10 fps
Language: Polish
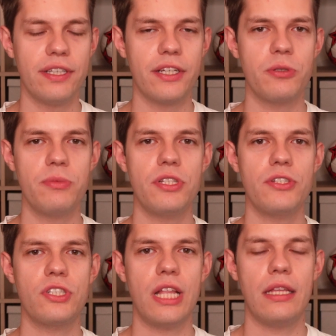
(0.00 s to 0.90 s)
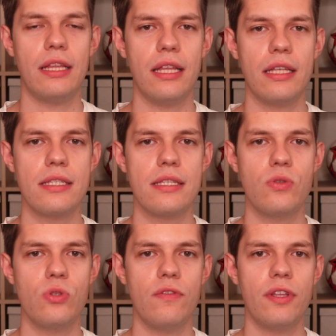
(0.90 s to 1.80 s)
Także myślę, że na, dla nas
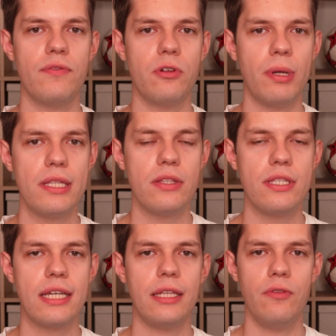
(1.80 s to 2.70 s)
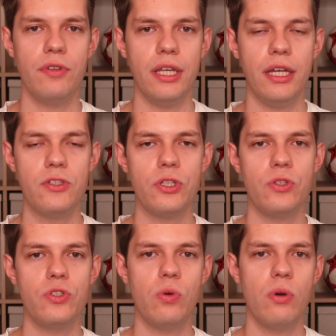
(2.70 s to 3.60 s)
cudowna informacja, to jest taka nowinka, jeżeli
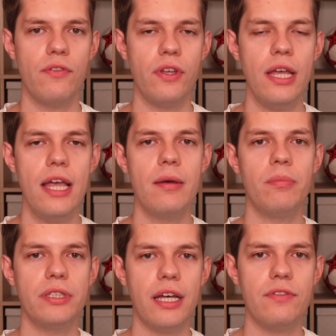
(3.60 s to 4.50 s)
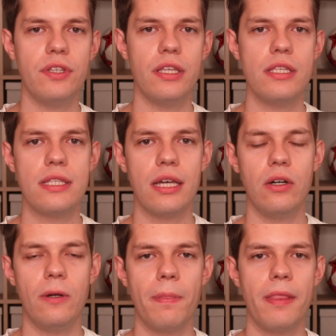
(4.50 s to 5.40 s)
chodzi o UEFA, bo dawniej z
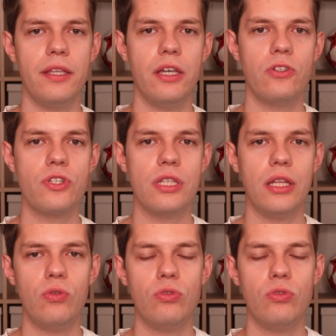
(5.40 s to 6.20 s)
tego mm, nie korzystano.